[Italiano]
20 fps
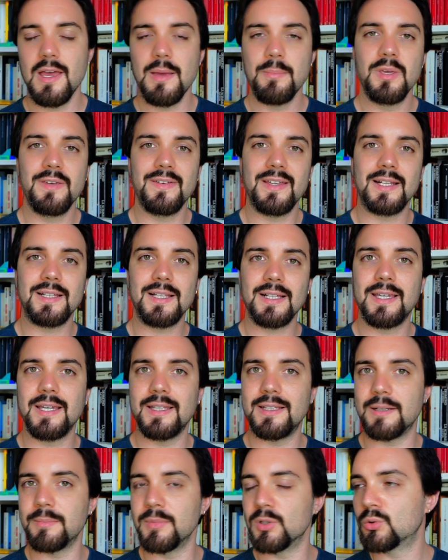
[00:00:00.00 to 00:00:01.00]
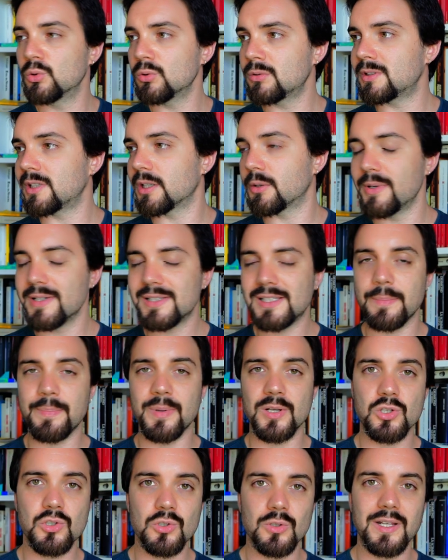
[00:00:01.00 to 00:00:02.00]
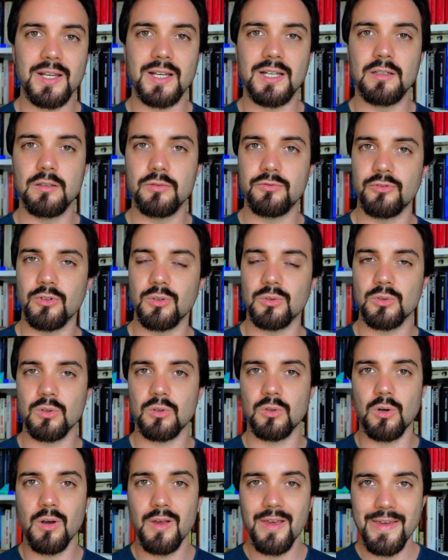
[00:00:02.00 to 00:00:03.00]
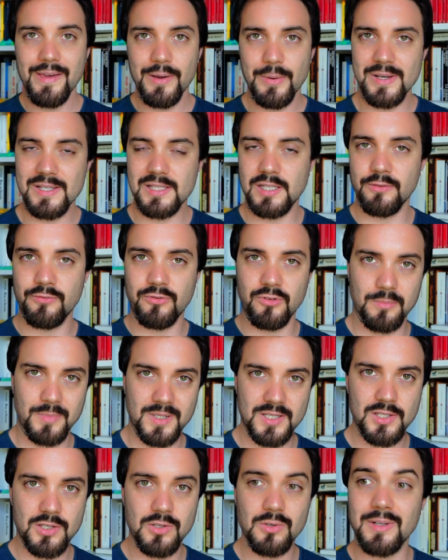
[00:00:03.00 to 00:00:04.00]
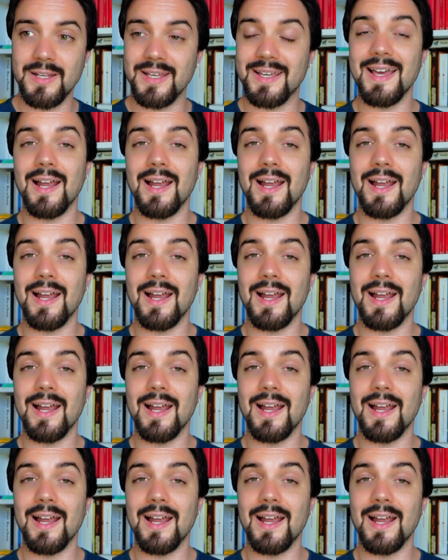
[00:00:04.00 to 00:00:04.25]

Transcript: mi viene da chiedermi tutte queste persone che diffondono queste informazioni,